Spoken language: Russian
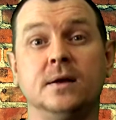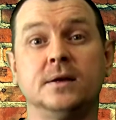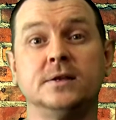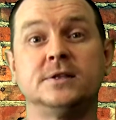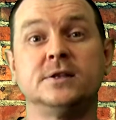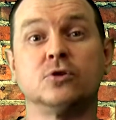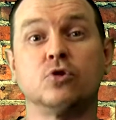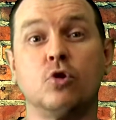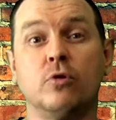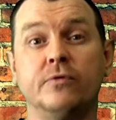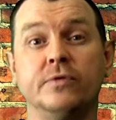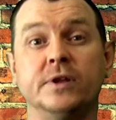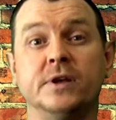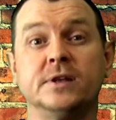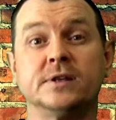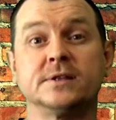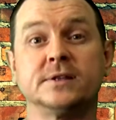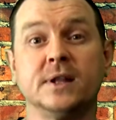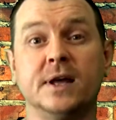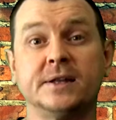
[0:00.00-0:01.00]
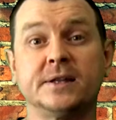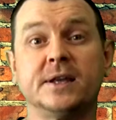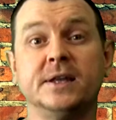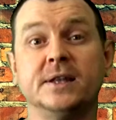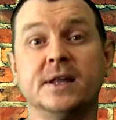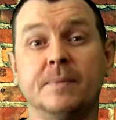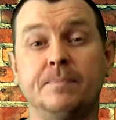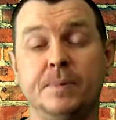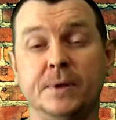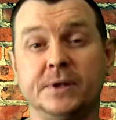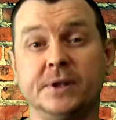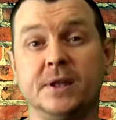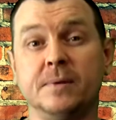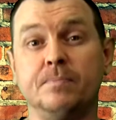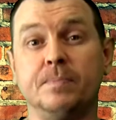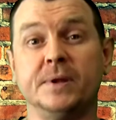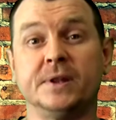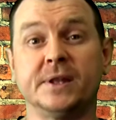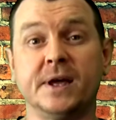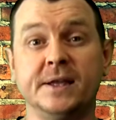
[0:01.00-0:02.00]
газированные сладкие напитки.
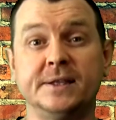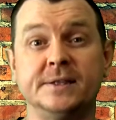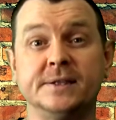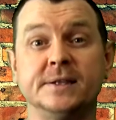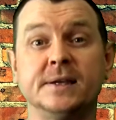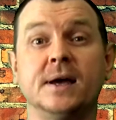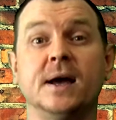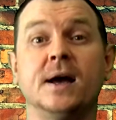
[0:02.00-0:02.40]
Питайтесь